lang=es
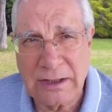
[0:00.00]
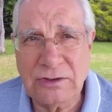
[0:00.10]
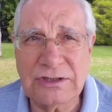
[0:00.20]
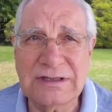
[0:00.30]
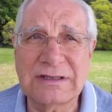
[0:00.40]

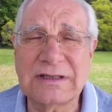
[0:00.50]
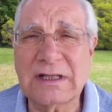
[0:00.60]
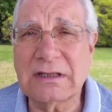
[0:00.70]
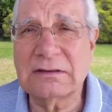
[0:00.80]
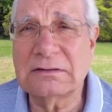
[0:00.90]
Anoche se
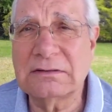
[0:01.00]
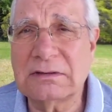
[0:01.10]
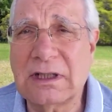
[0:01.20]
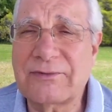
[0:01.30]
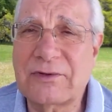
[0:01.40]

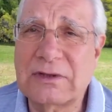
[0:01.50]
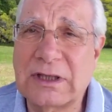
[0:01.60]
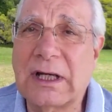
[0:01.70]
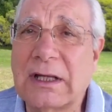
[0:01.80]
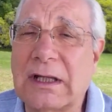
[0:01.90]
cerró la
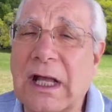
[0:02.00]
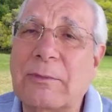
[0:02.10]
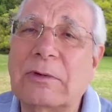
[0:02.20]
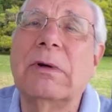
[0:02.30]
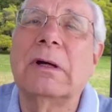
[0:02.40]
frontera,
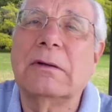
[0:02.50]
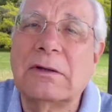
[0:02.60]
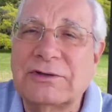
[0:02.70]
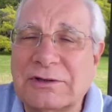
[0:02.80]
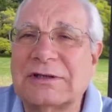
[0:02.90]
digamos. Bueno,
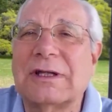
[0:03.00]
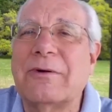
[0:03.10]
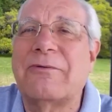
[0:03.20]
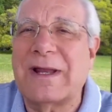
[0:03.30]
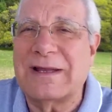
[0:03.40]
nosotros
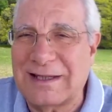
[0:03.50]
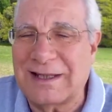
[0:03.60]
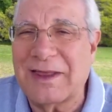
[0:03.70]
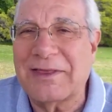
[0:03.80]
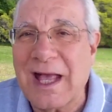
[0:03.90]
tenemos
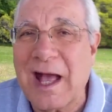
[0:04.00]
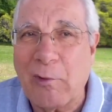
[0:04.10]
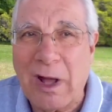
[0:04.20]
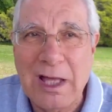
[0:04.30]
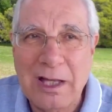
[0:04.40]
fronteras de
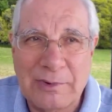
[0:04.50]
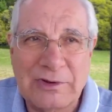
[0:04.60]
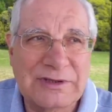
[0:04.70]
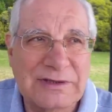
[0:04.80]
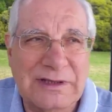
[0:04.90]
agua,
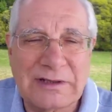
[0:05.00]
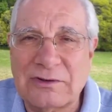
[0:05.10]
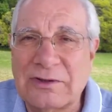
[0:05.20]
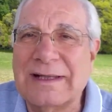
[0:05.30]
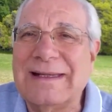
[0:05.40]
pero se
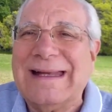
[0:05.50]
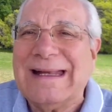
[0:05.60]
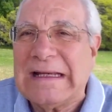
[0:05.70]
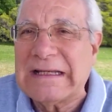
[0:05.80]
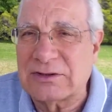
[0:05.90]
cerró el
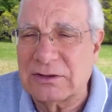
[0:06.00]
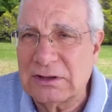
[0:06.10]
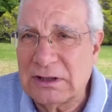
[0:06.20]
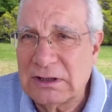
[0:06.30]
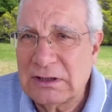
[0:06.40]

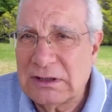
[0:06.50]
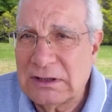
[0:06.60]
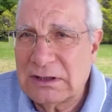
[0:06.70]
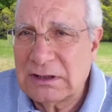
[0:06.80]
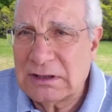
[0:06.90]
ingreso
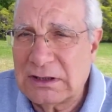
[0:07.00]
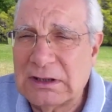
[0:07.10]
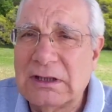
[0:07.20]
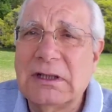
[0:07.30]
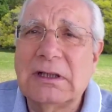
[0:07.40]

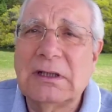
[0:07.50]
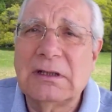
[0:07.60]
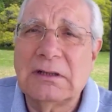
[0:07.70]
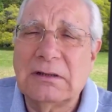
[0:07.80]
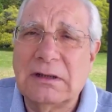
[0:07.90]
¿eh?
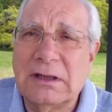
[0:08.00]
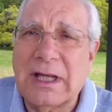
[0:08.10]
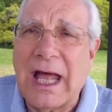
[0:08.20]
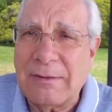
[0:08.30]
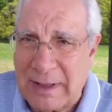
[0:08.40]

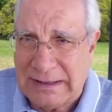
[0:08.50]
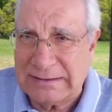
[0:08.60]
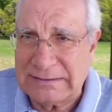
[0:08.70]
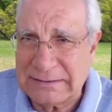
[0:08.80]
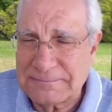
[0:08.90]
al
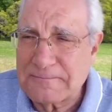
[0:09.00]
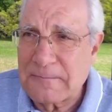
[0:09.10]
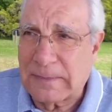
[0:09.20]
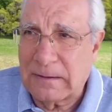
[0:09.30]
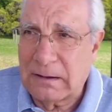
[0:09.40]
país.
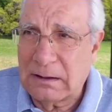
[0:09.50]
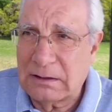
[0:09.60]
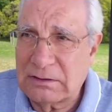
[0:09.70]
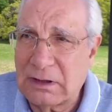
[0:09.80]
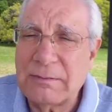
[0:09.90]

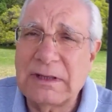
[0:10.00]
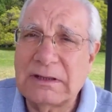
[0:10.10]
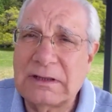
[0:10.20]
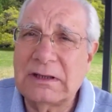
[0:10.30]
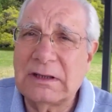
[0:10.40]
Eh,
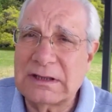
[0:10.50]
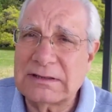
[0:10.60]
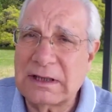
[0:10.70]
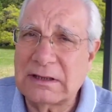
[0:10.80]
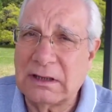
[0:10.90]
solamente
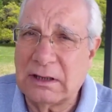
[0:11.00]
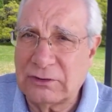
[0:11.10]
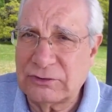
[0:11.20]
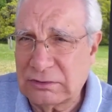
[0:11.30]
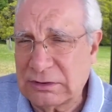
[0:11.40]
ingresan en
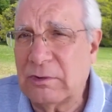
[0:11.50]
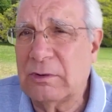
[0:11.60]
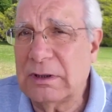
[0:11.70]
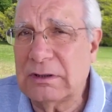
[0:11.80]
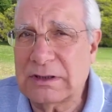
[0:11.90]
los últimos
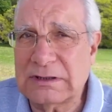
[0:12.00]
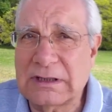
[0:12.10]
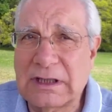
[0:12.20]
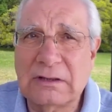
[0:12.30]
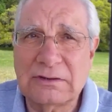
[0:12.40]
vuelos que
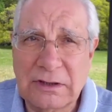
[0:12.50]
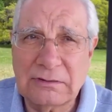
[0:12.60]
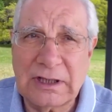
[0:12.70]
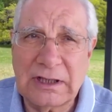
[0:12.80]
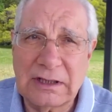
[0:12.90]
llegan los
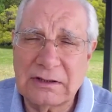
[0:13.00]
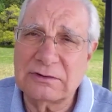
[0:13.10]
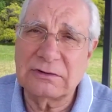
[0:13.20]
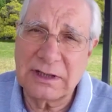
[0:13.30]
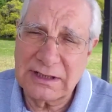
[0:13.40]

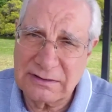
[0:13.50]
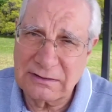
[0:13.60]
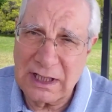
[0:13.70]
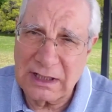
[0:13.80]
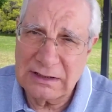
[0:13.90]
australianos o
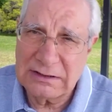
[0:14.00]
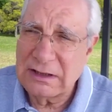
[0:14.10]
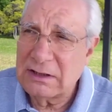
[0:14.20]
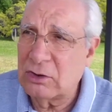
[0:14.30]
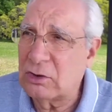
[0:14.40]
nacionales
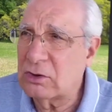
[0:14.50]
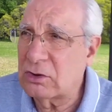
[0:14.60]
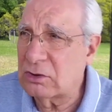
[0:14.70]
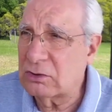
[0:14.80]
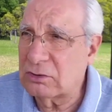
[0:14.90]
o
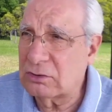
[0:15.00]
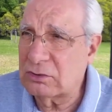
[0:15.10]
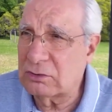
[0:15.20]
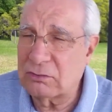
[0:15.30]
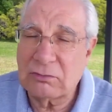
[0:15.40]

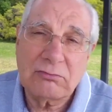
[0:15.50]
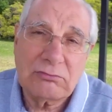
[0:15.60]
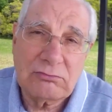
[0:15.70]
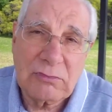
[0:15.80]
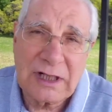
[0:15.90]
con
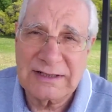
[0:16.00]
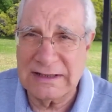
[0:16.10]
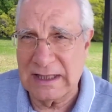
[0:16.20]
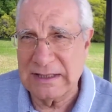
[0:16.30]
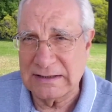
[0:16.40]

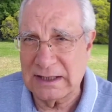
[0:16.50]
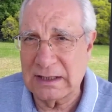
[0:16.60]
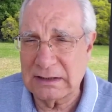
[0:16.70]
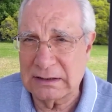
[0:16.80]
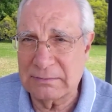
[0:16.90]

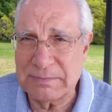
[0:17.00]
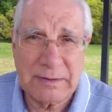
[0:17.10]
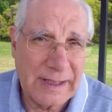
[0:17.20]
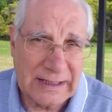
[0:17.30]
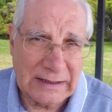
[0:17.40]
residencia
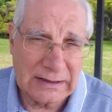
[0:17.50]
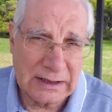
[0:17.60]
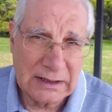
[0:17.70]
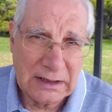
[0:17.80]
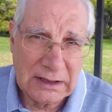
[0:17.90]
permanente.